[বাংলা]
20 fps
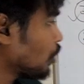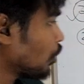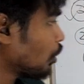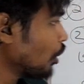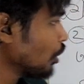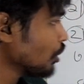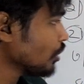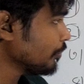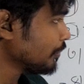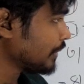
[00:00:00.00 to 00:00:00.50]
খ
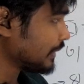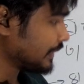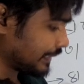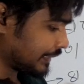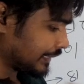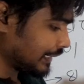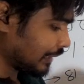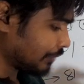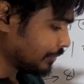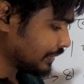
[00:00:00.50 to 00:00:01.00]
নম্বর
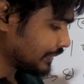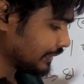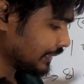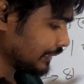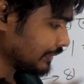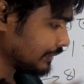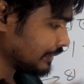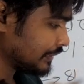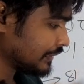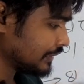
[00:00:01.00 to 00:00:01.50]
দেখি আমি
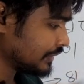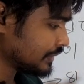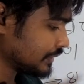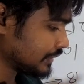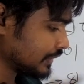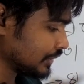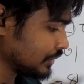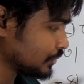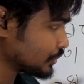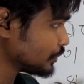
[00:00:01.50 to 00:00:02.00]

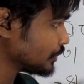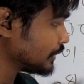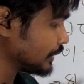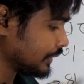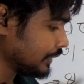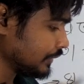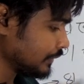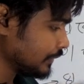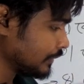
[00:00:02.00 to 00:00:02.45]
তেত্রিশকে যদি